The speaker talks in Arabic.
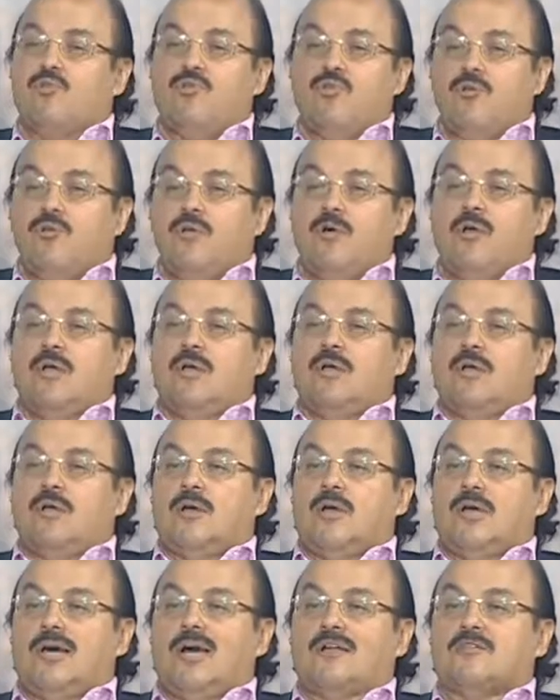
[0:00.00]
كله
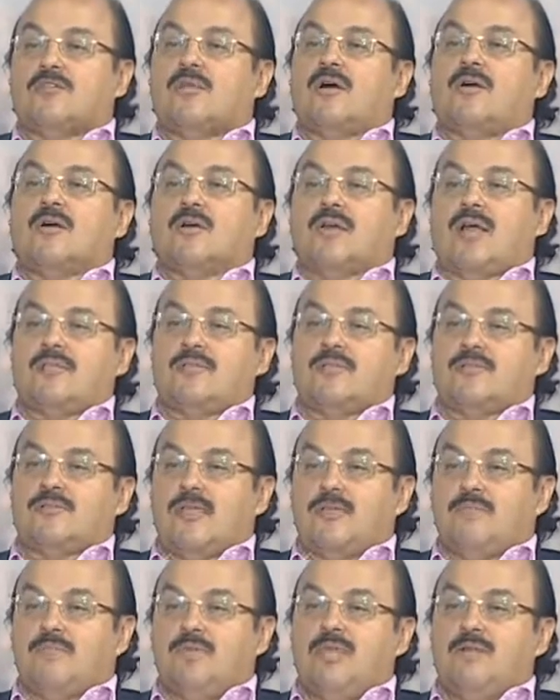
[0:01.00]
اخطاء جراحه
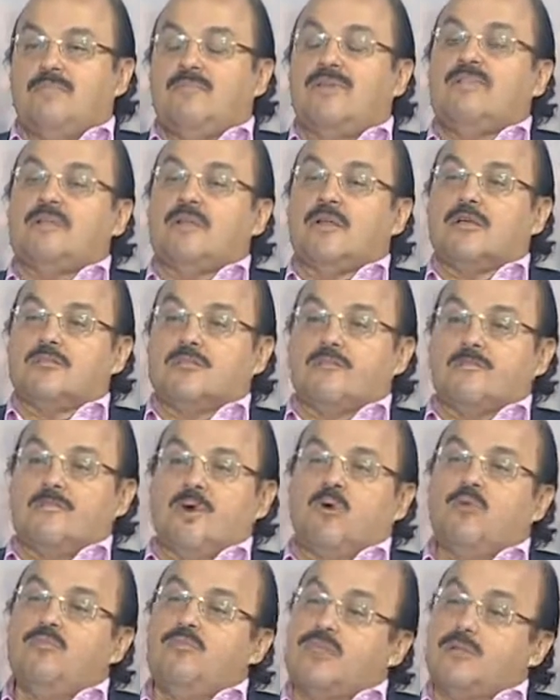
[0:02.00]
التجميل من
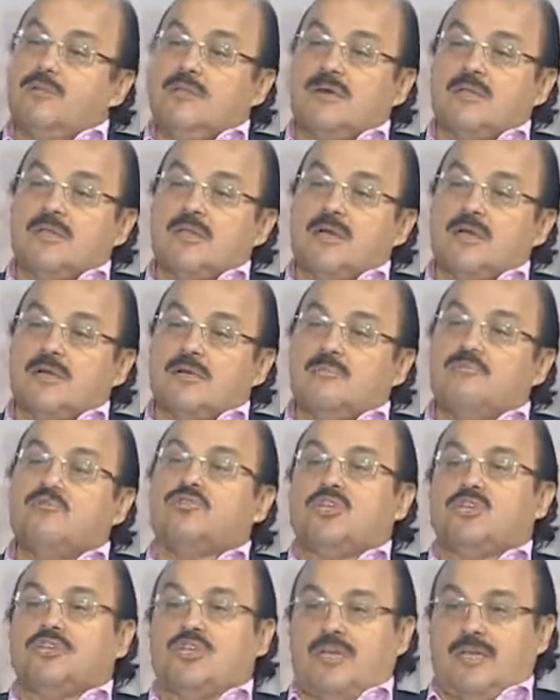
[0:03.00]
الاطباء ومن المرضى
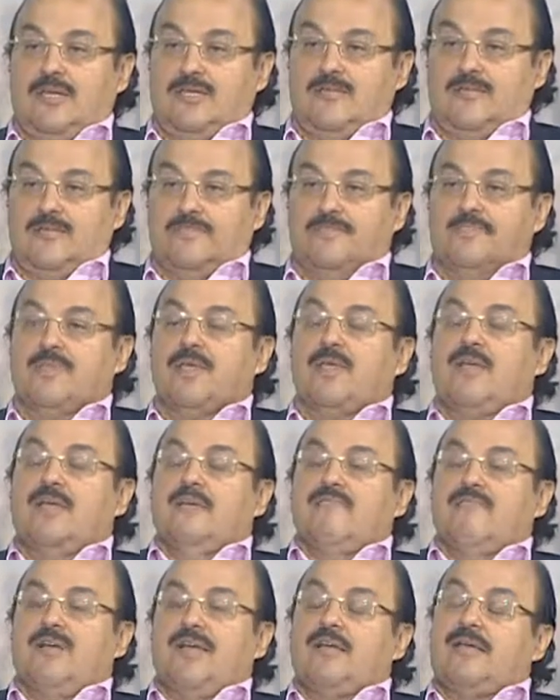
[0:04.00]
منتشره جدا
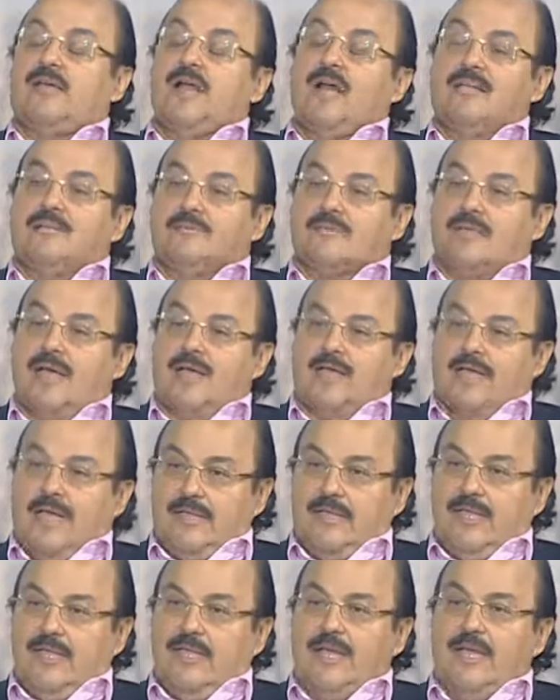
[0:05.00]
فالجراحه الصح
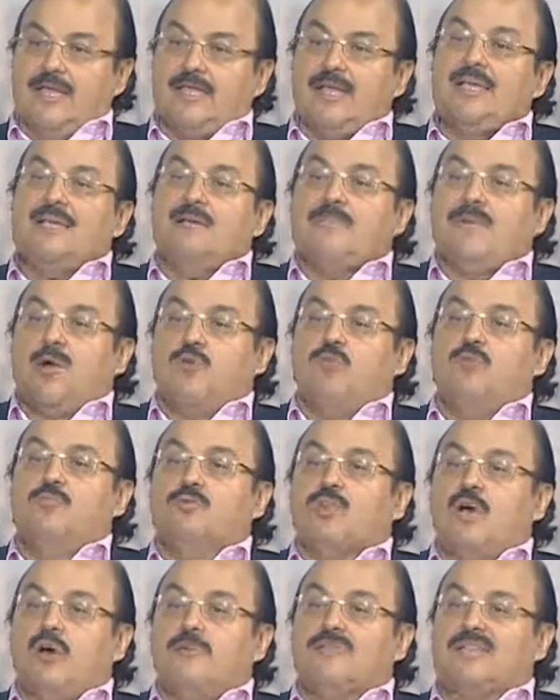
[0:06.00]
يعني ايه يعني انا محكوم
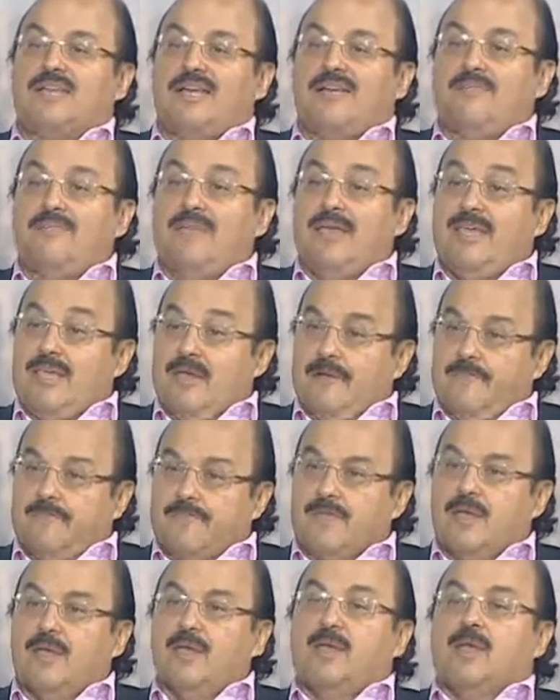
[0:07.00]
بضوابط علميه
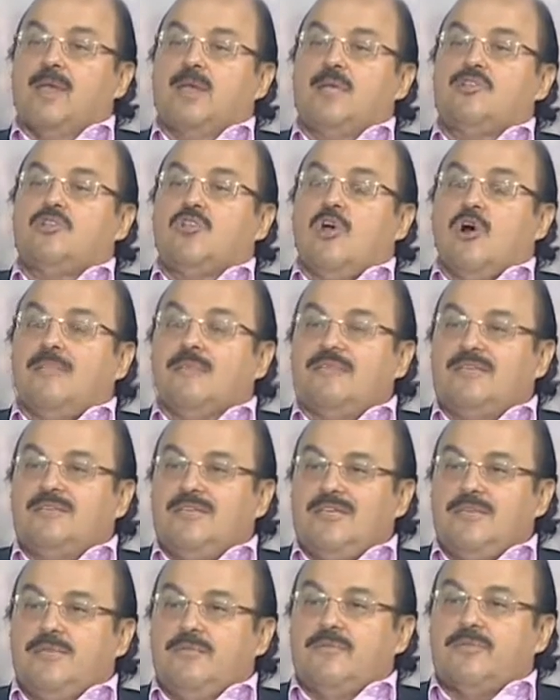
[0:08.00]
الضوابط
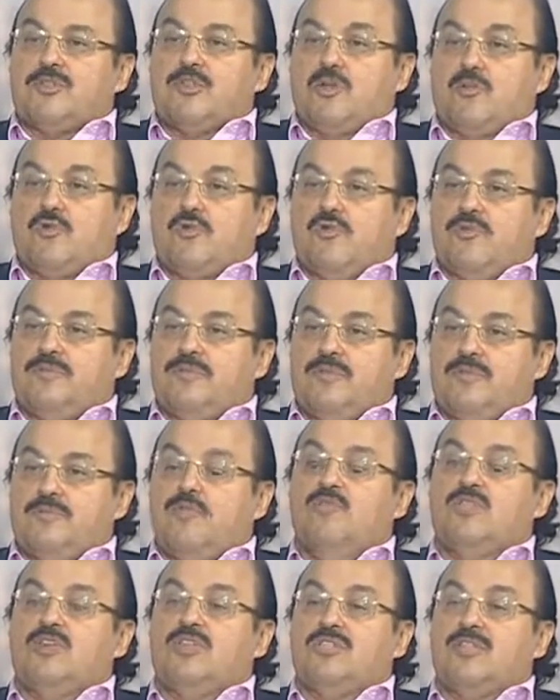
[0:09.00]
دي بتحكمني
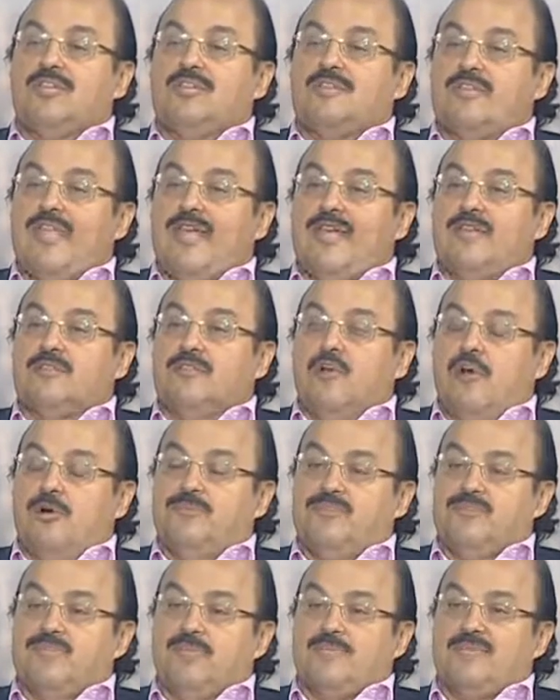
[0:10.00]
ممكن تنتهي
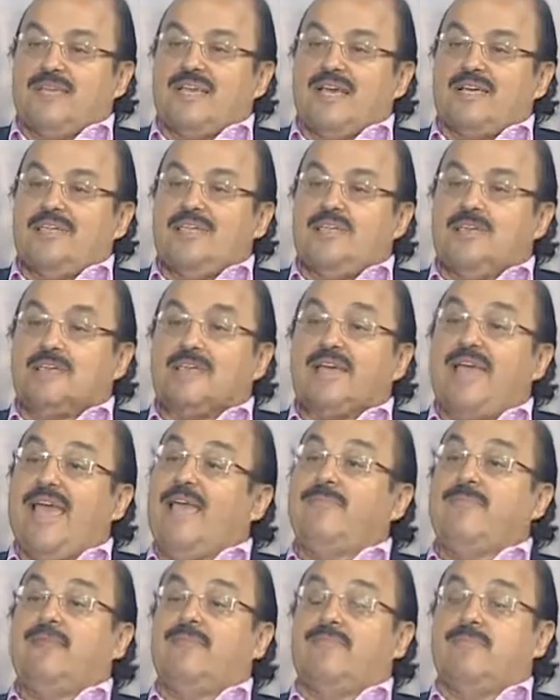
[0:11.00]
الضوابط دي بتغيير
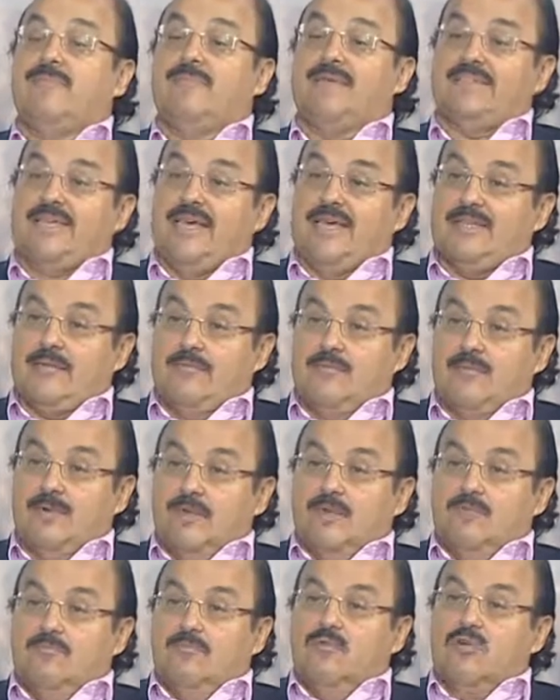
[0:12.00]
كامل في البني ادم
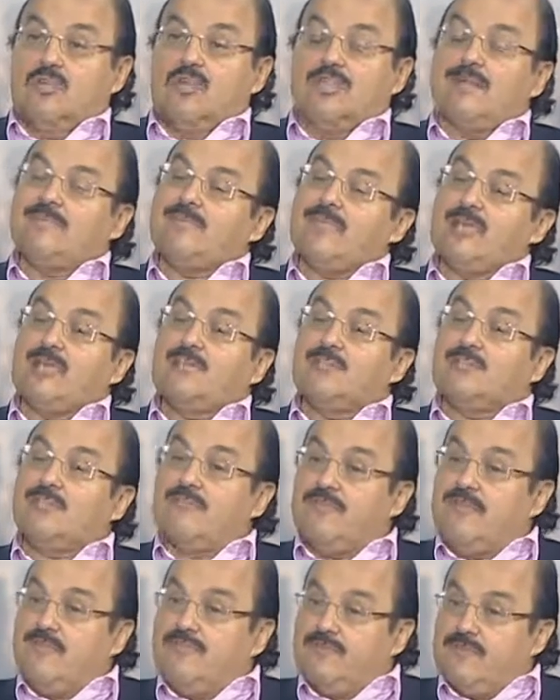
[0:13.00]
ممكن تنتهي بتغيير
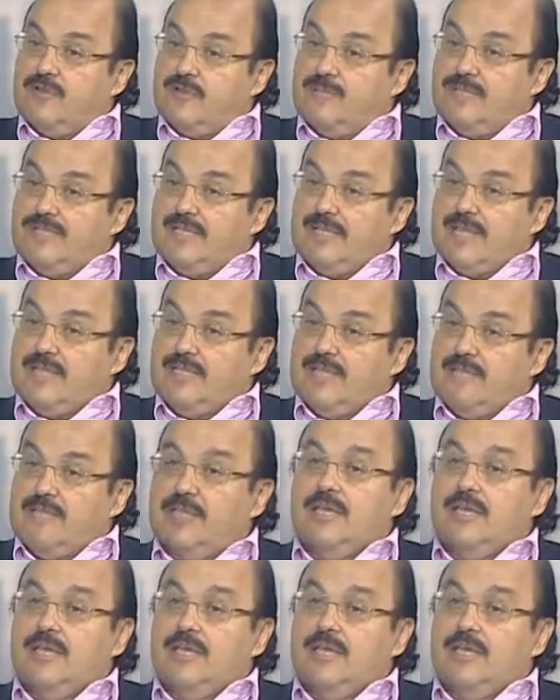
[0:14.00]
طفيف في البني ادم